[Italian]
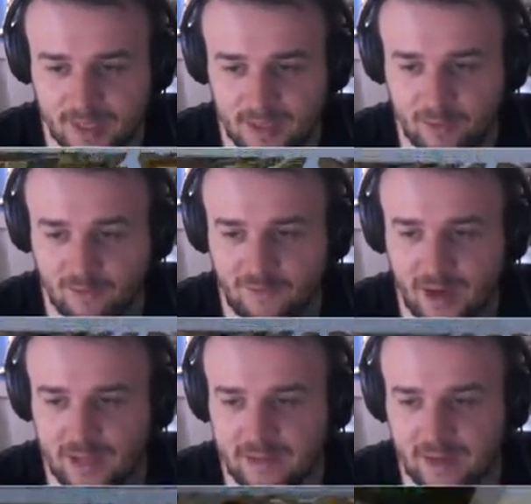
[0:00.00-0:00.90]
le ho
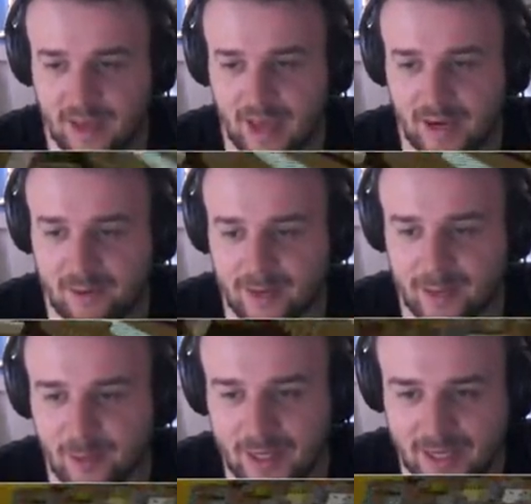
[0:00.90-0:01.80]
fatte, eccole
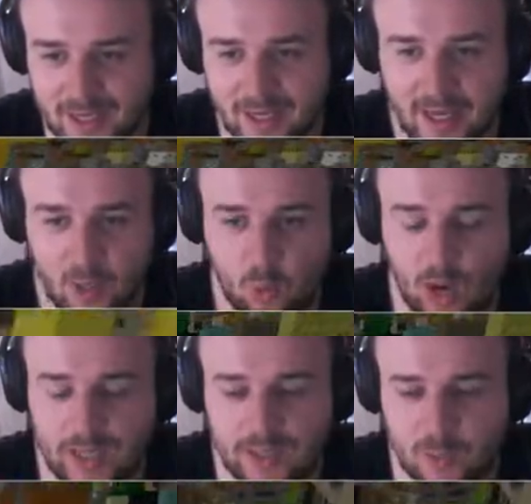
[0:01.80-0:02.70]
qui,
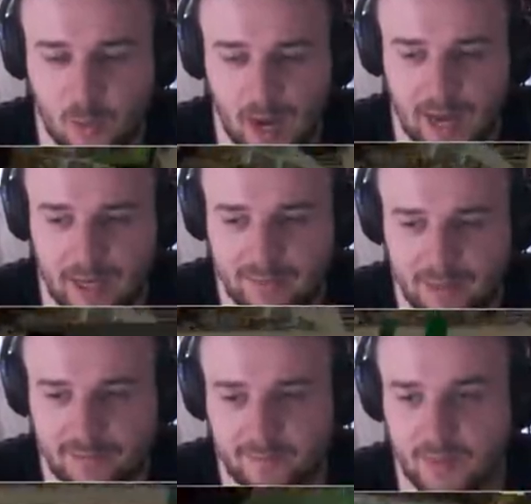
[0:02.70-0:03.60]
quattro
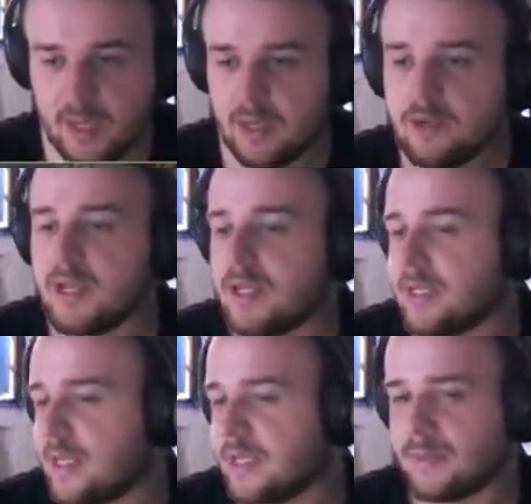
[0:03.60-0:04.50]
armi. Io direi di
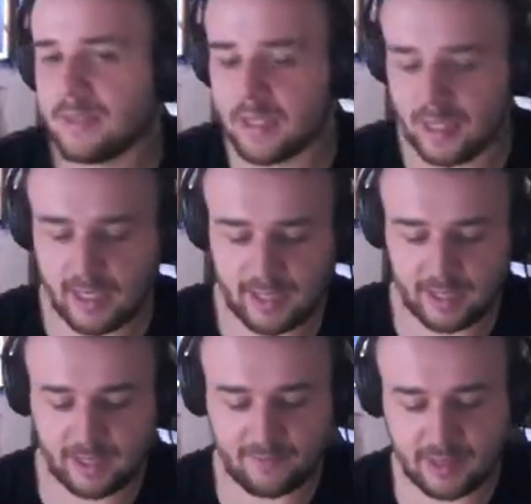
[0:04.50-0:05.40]
andare direttamente
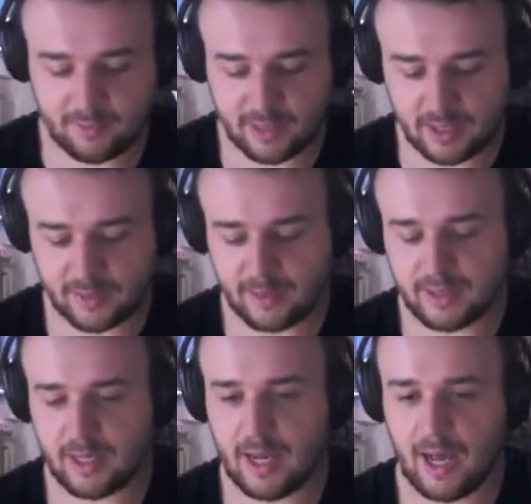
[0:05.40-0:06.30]
nell'arena, le vediamo
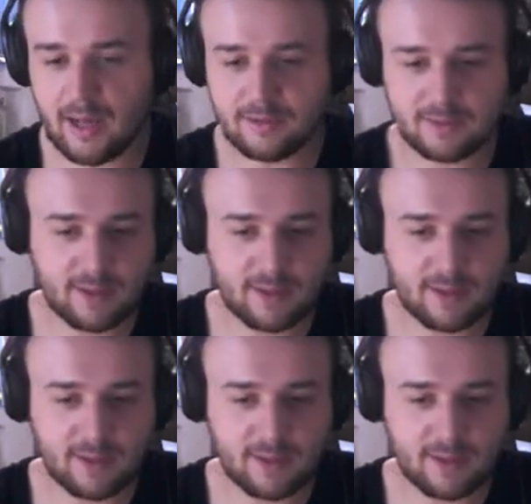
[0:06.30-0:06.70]
direttamente là, se